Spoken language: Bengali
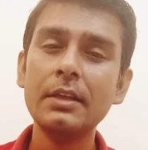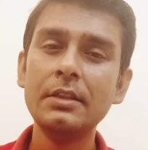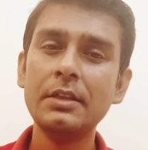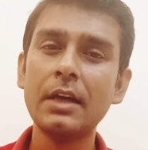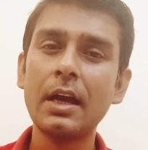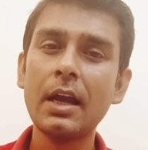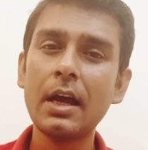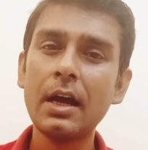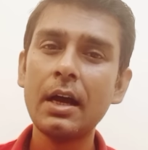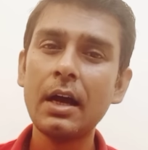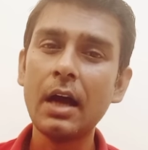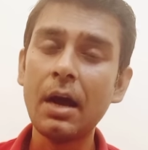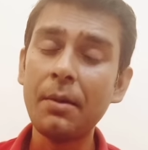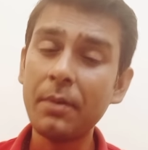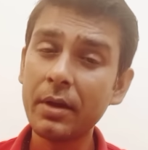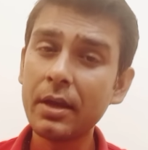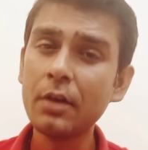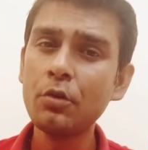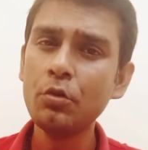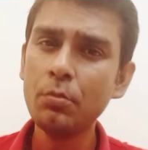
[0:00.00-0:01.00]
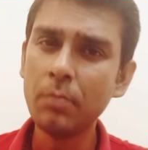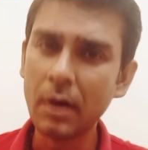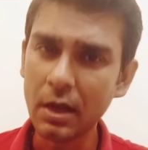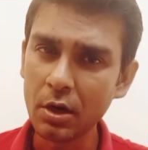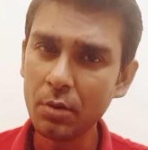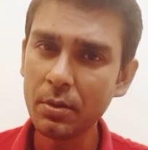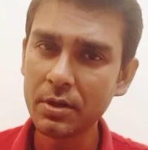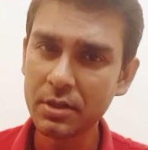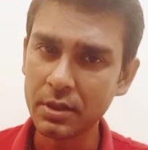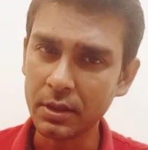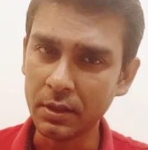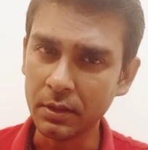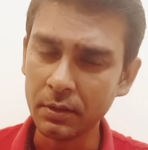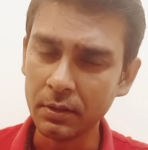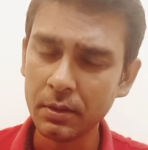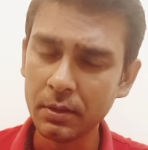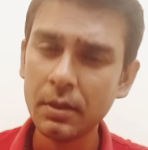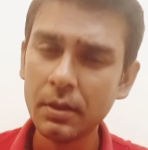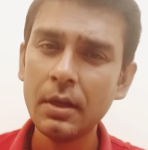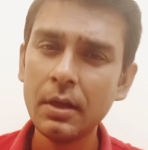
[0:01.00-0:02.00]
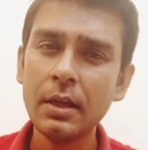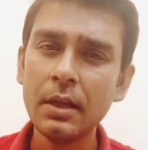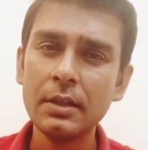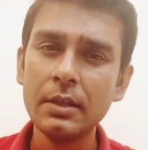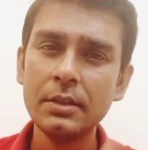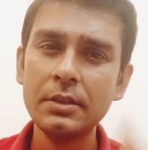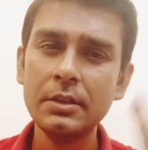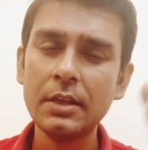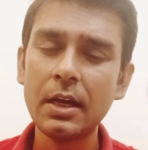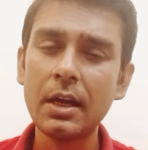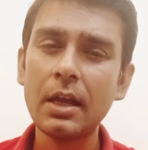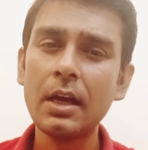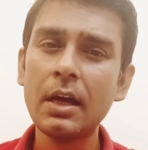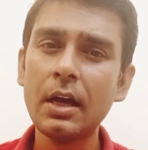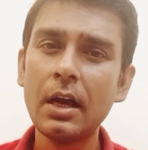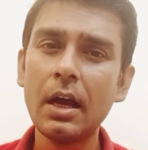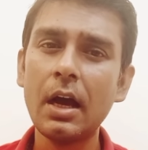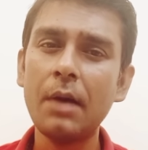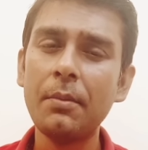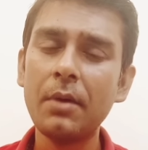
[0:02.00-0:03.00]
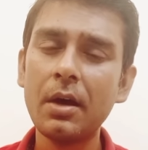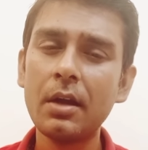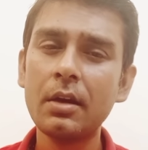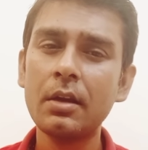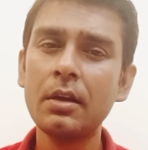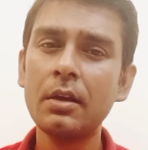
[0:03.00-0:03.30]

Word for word: যারা আমাকে খুব ভালোবাসেন যারা আমার